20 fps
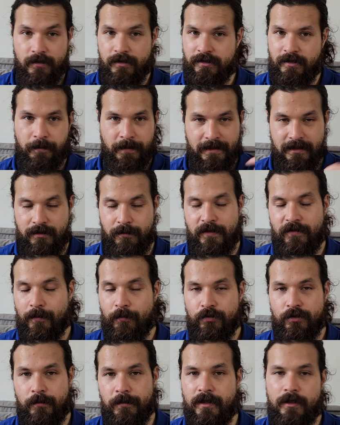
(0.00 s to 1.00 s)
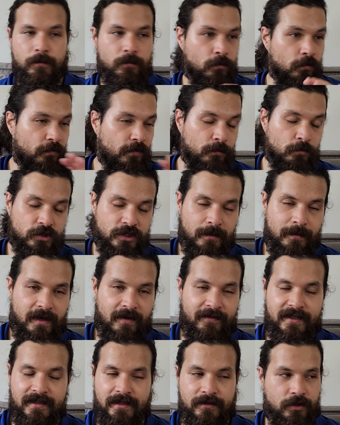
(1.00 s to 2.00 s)
J'ai pris des somnifères pour dormir, mon, mon chien est
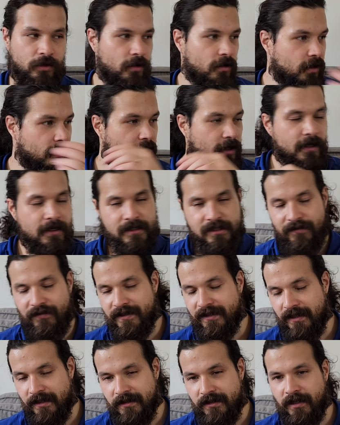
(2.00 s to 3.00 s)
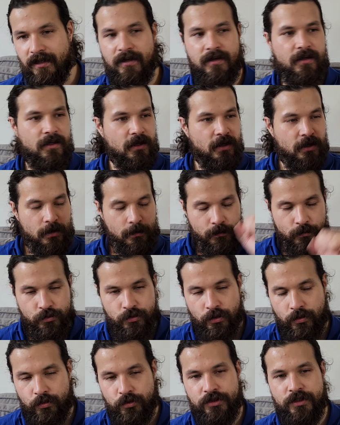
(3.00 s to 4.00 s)
arrivé à 7h, j'ai fait sa litière, me
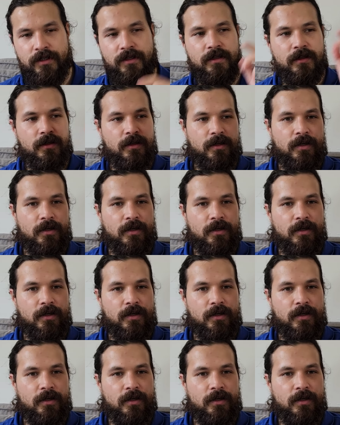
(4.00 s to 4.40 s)
suis recouché,